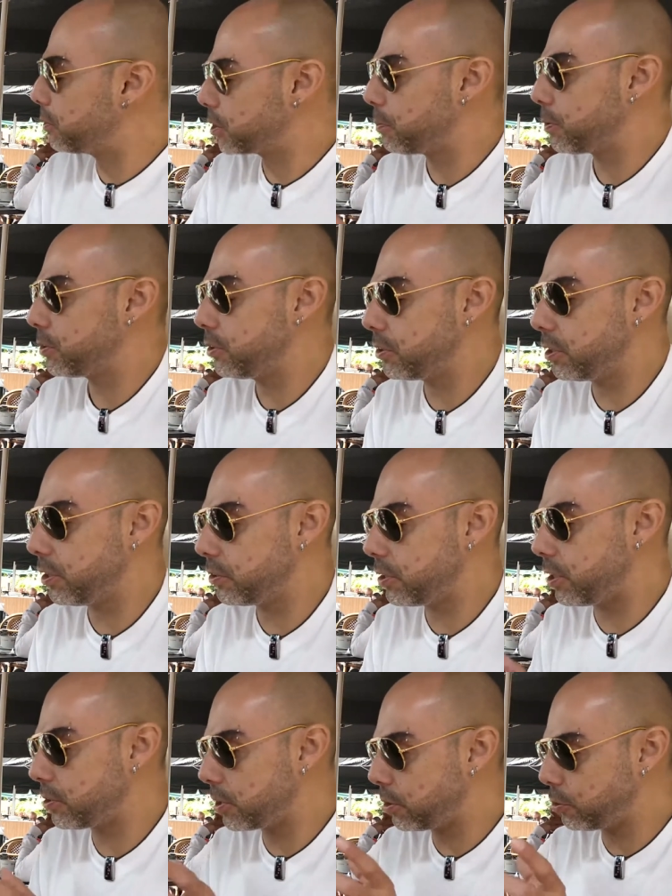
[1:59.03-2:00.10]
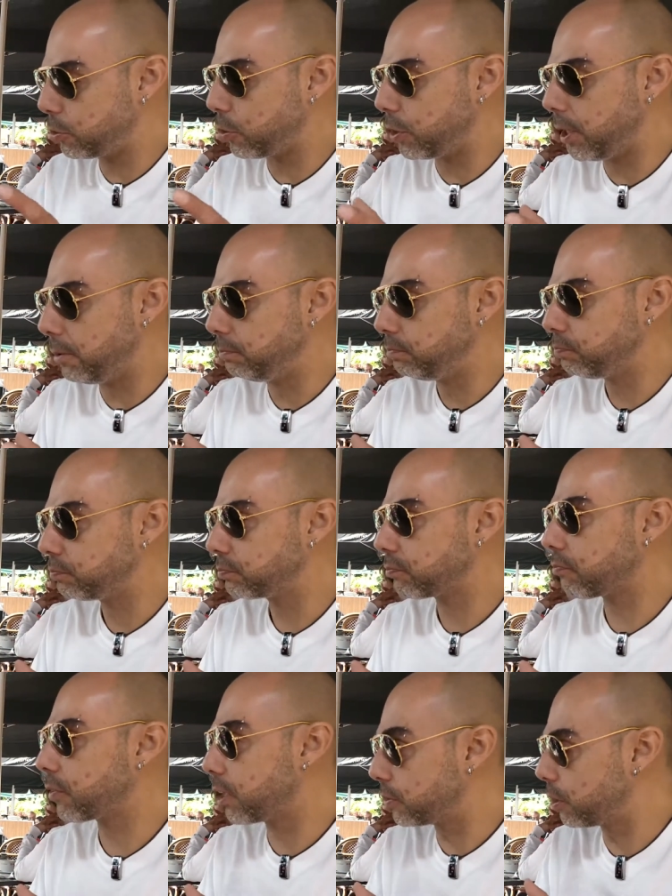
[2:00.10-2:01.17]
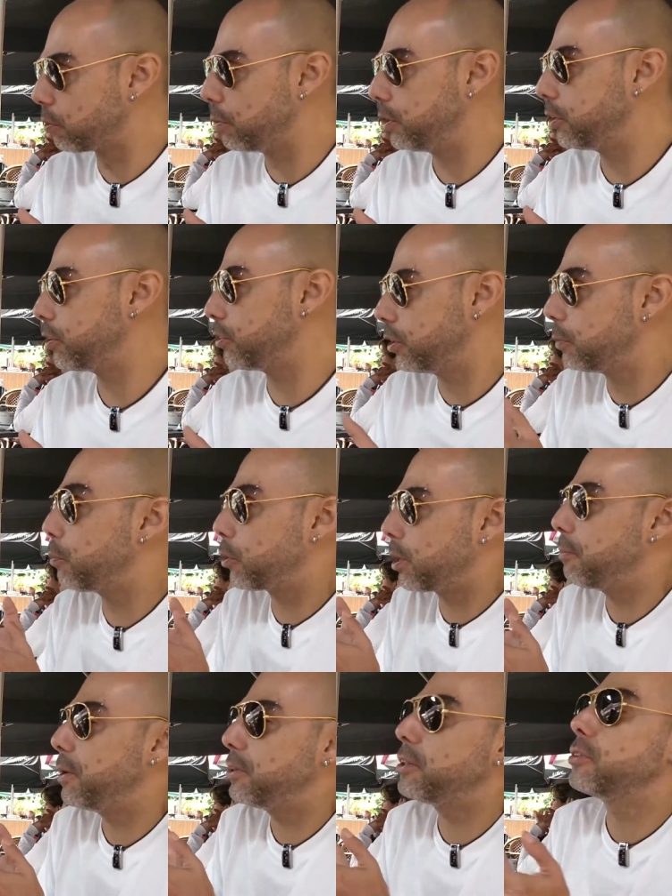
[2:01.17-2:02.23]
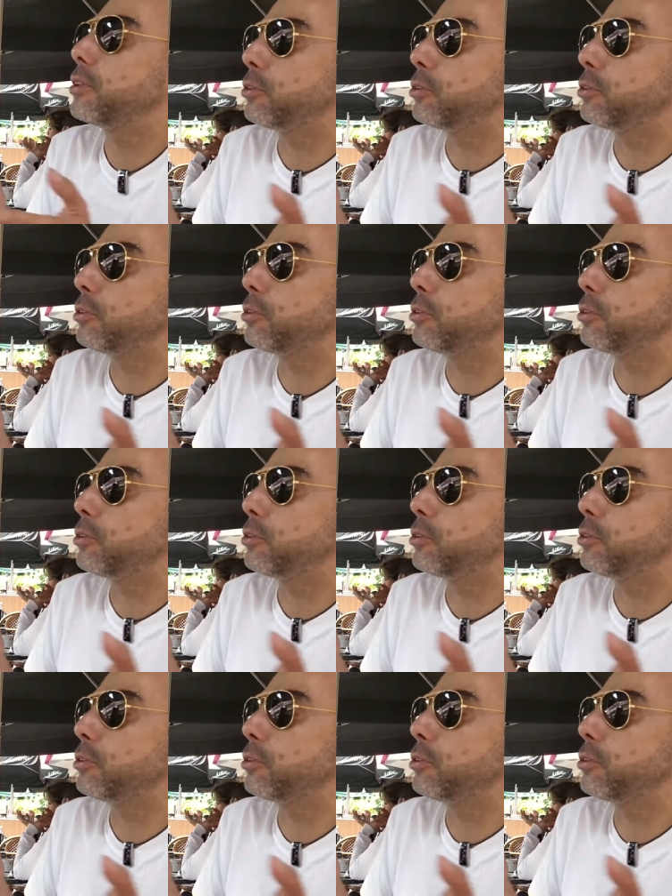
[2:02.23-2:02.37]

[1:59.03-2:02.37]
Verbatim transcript: vez que presentan esa historia, que es algo muy interesante porque ves desde